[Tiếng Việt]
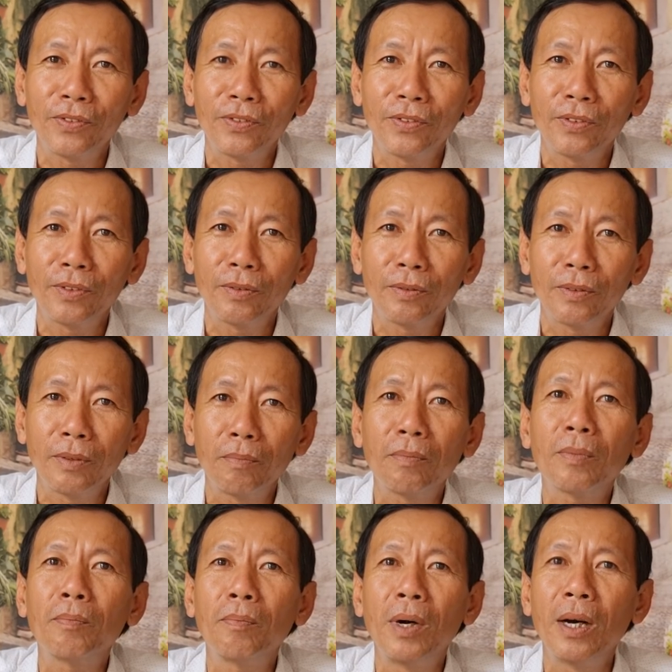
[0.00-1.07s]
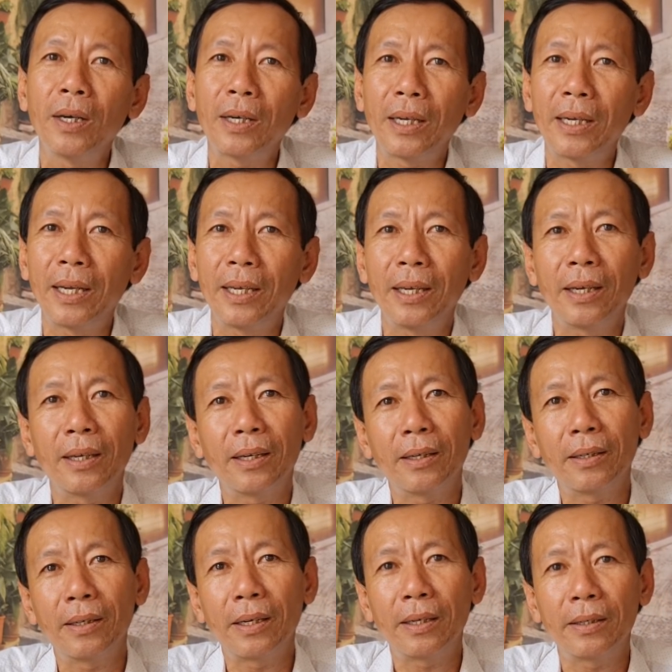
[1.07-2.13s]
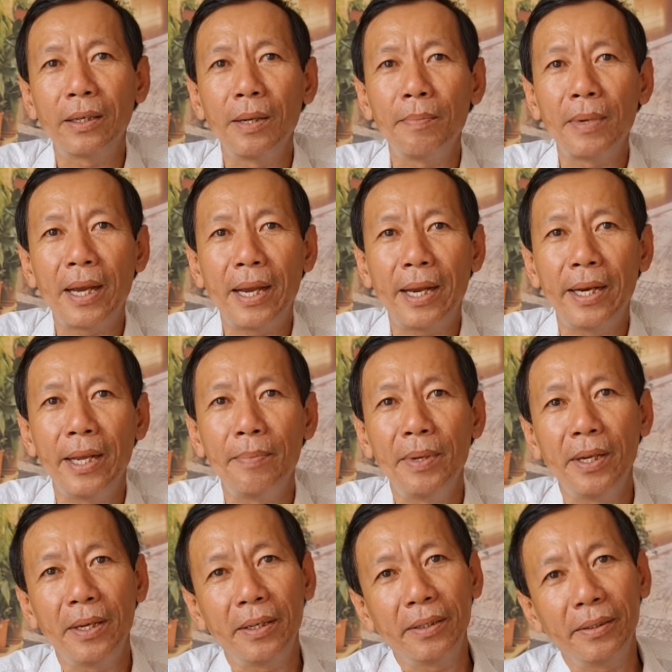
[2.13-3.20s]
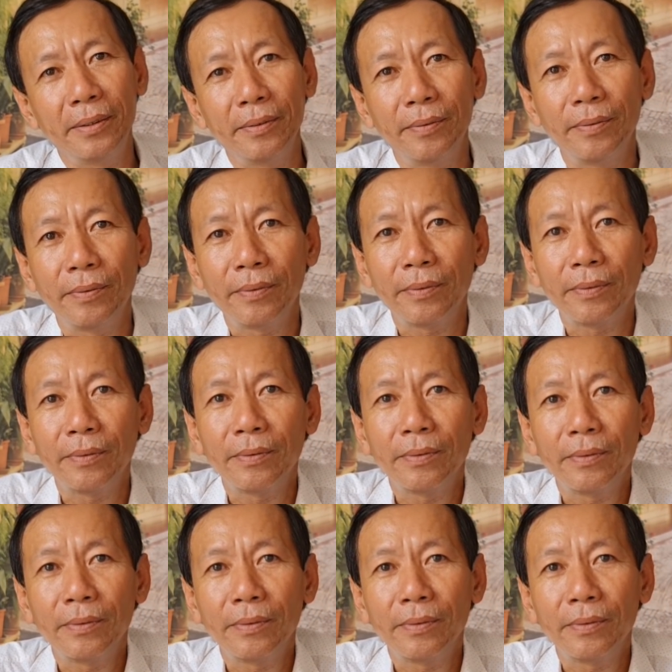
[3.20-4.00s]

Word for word: nói chung là chị thúy ở mới tân, cái này Khánh trung đêm nay hai đêm gì đó ừ.